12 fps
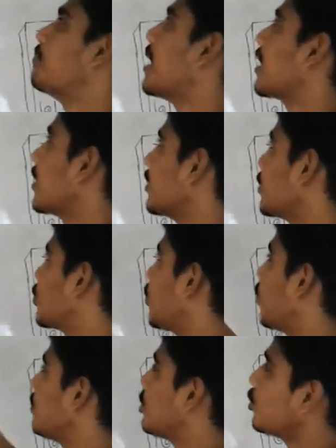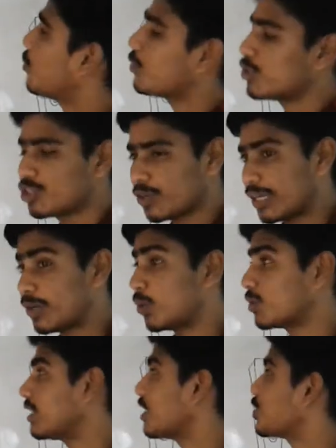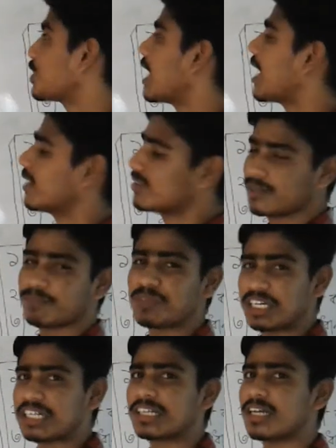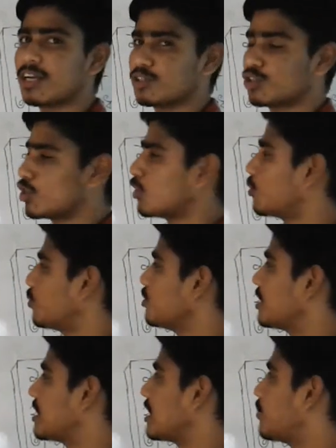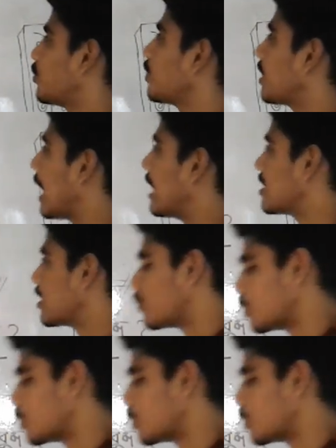বাংলাদেশ ও বিশ্ব পরিচয়ের অধ্যায় সাত এটা নিয়ে আলোচনা করব যেটা নাম হলো কাজের